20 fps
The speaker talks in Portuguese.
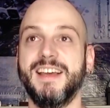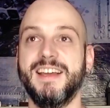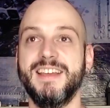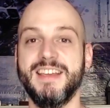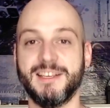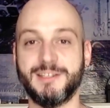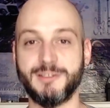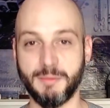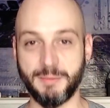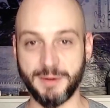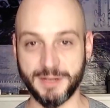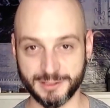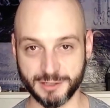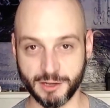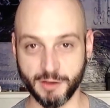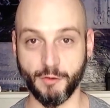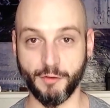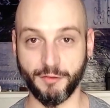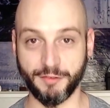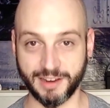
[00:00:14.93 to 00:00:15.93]
E é sobre isso
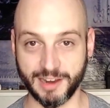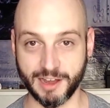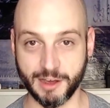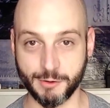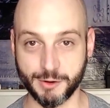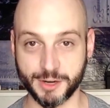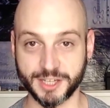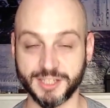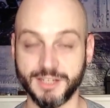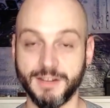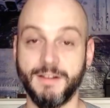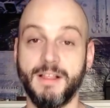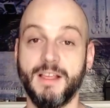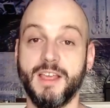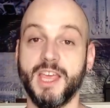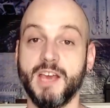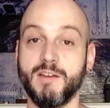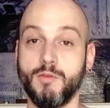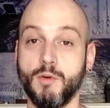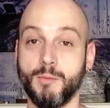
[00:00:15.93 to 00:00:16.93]
que eu vou falar hoje.
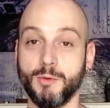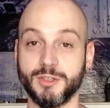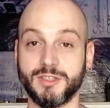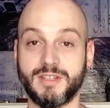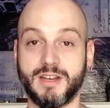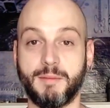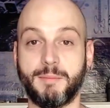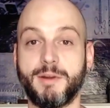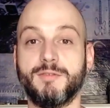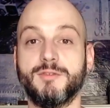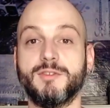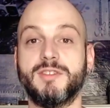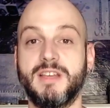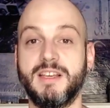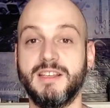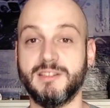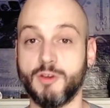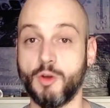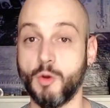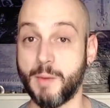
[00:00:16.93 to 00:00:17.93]
Eu vou mostrar para
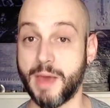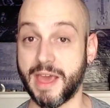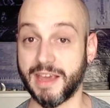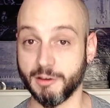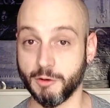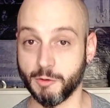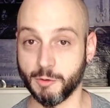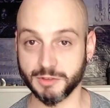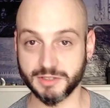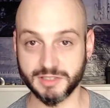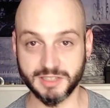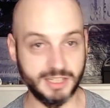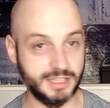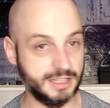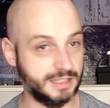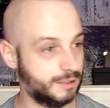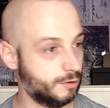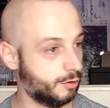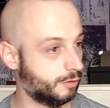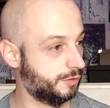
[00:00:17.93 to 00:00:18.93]
vocês como é que eu
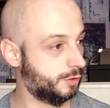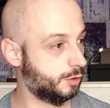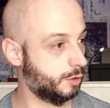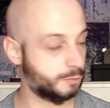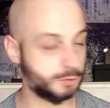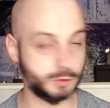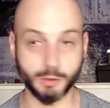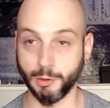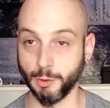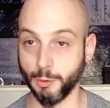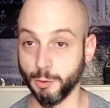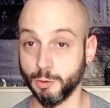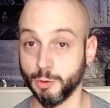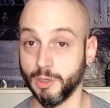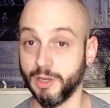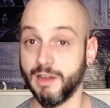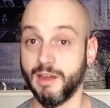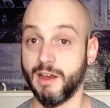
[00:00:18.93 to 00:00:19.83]
consegui ter ouvido absoluto